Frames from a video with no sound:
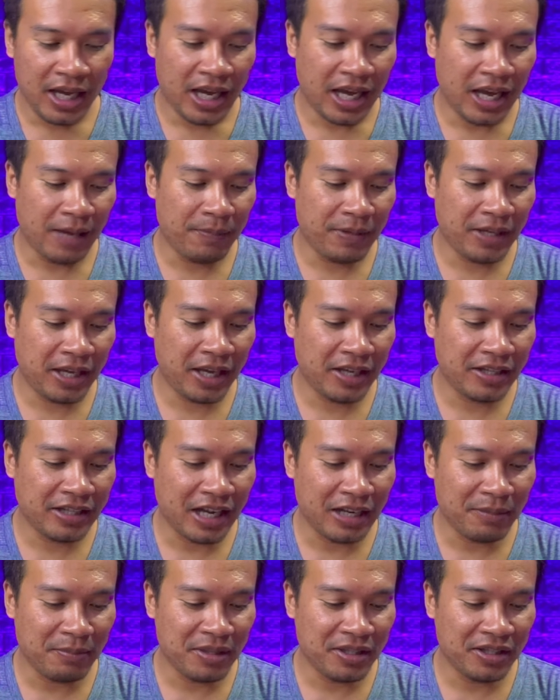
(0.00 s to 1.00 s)
แอปพลิเคชั
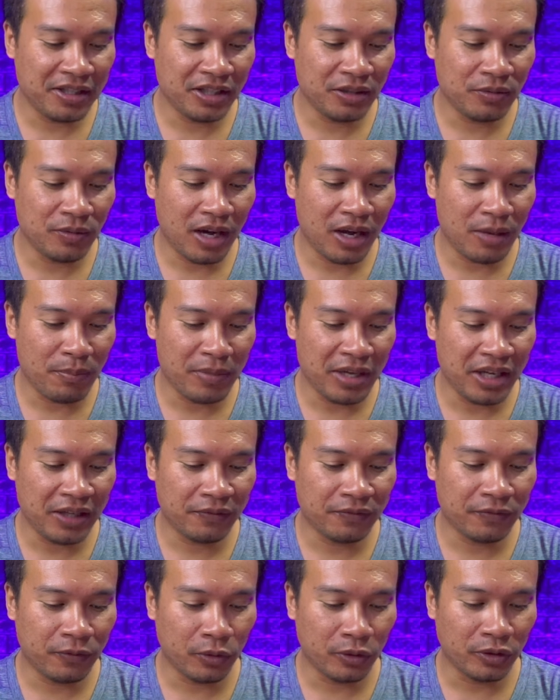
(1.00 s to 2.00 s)
นมีชื่อว่า Mix
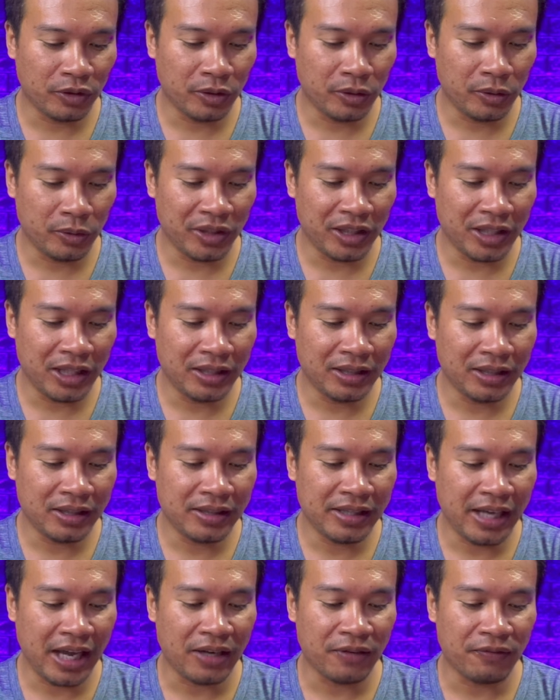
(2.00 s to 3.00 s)
Photo Editor
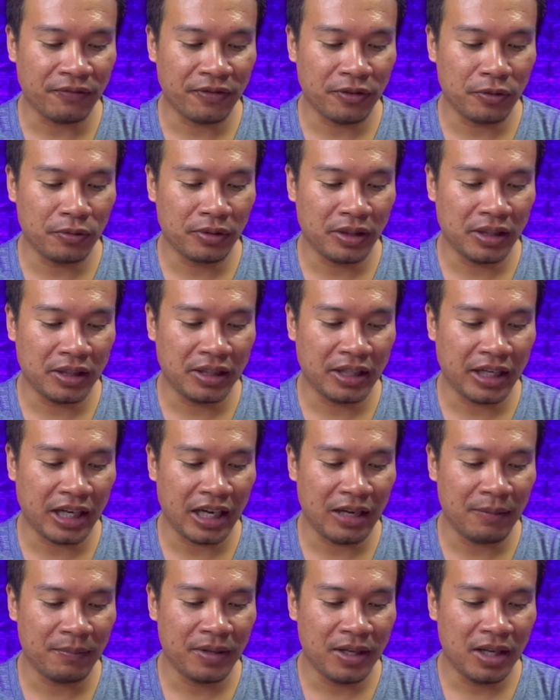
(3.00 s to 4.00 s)
and Filter นะค
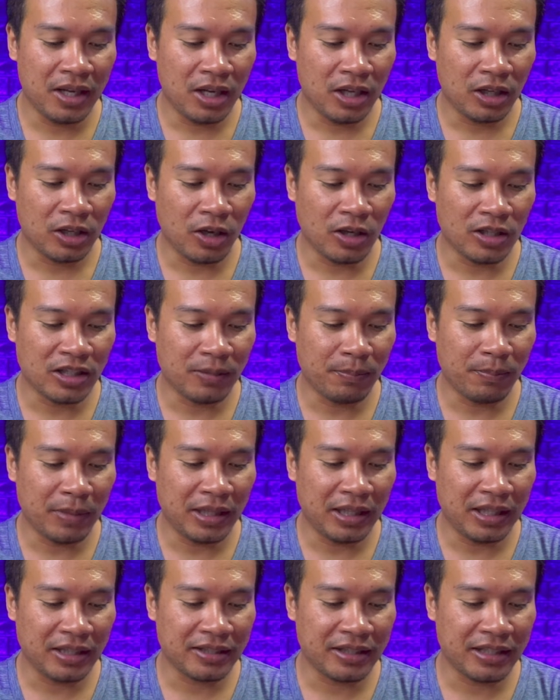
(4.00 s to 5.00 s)
รับก็จะเป็น
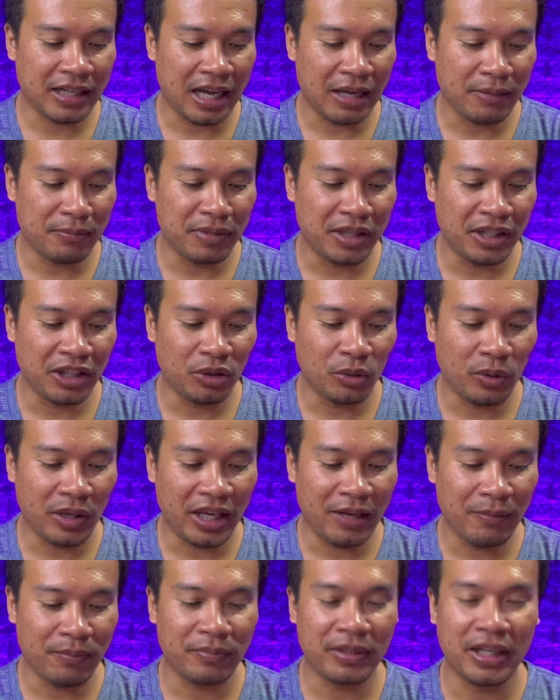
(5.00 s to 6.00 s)
ลักษณะเหมือนตัว
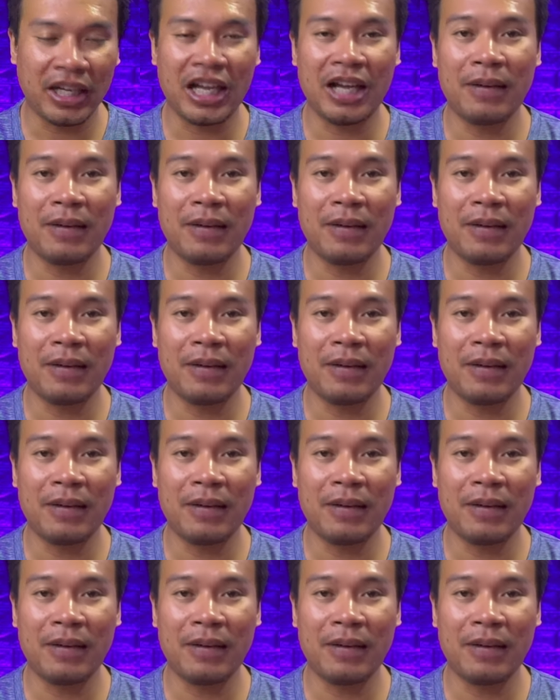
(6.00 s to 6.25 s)
M นะค